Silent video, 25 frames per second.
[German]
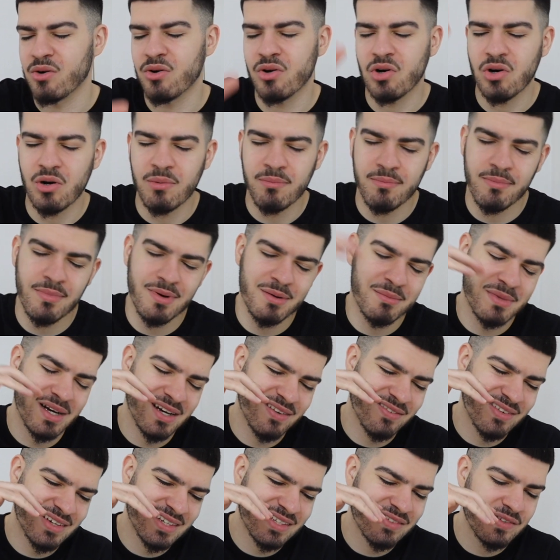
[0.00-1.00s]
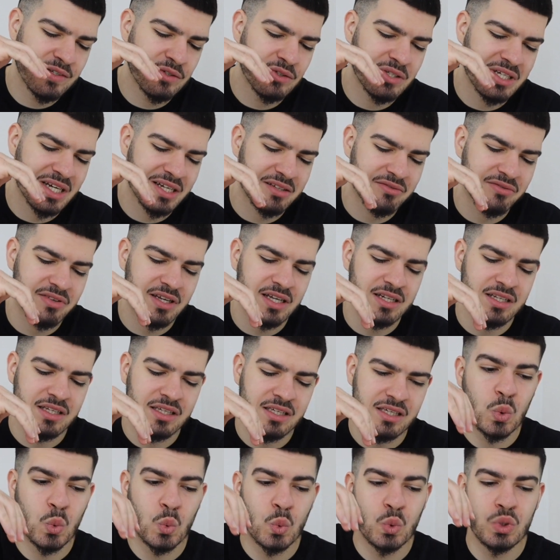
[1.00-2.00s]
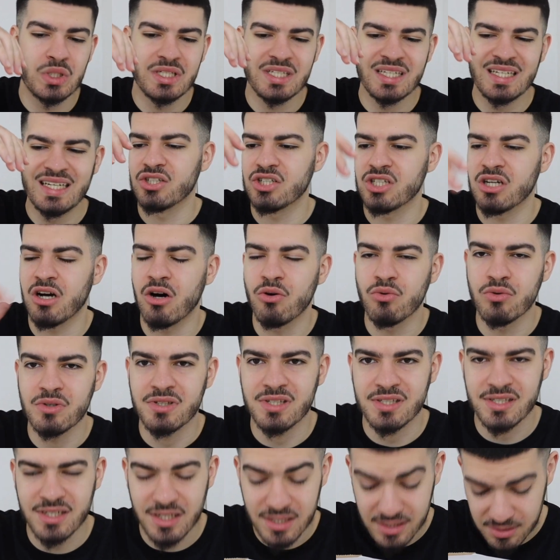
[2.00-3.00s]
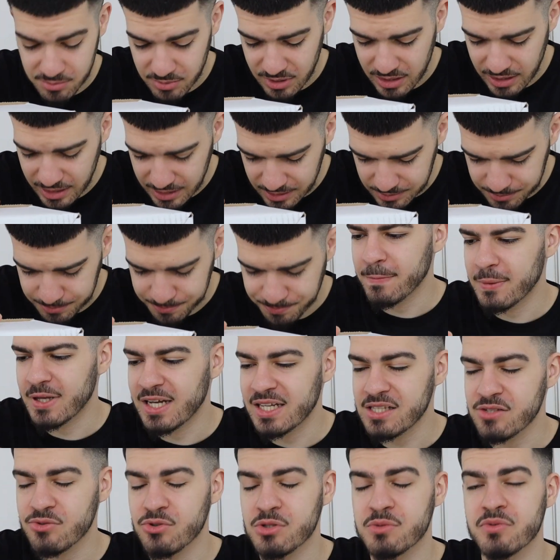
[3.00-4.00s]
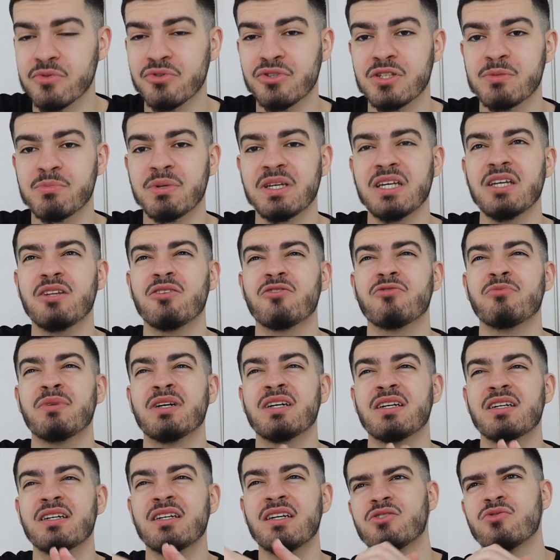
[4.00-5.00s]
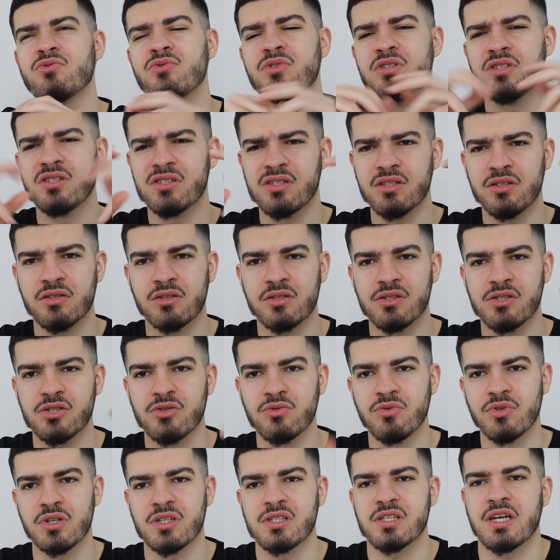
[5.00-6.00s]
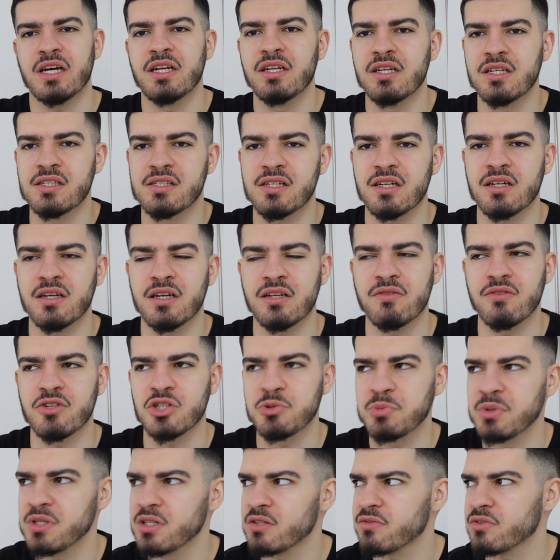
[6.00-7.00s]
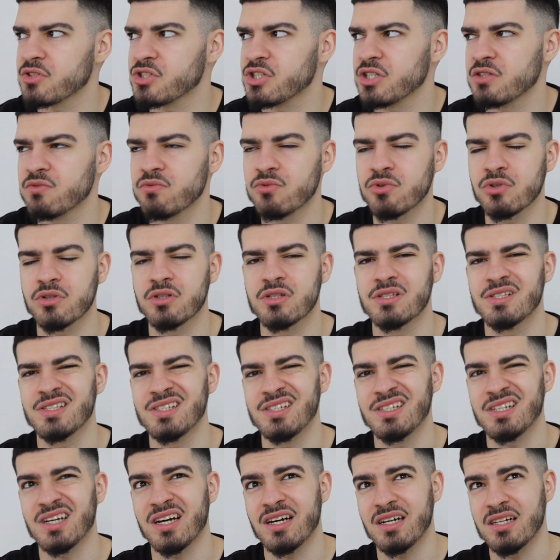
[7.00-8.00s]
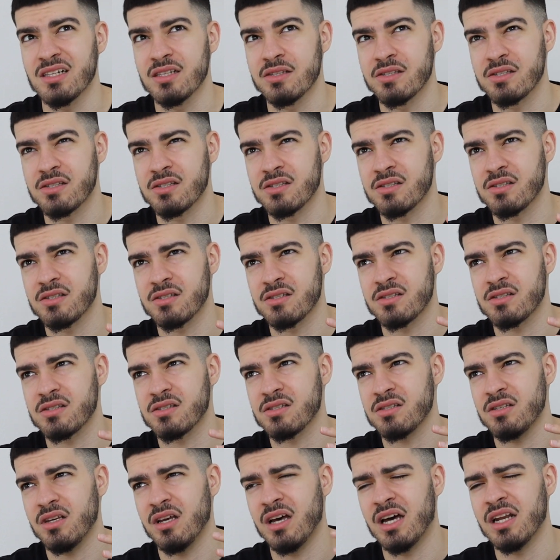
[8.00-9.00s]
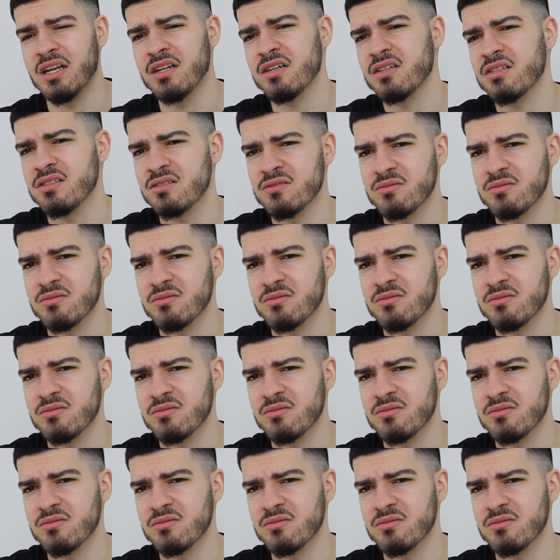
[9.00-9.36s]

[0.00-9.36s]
auch, komm, machen wir das Video direkt fertig und schauen uns das Ganze mal an. Ganz kurz, bevor ich das Paket aufmache, zu dieser Situation, dass einige Sachen etwas später verschickt worden sind als andere.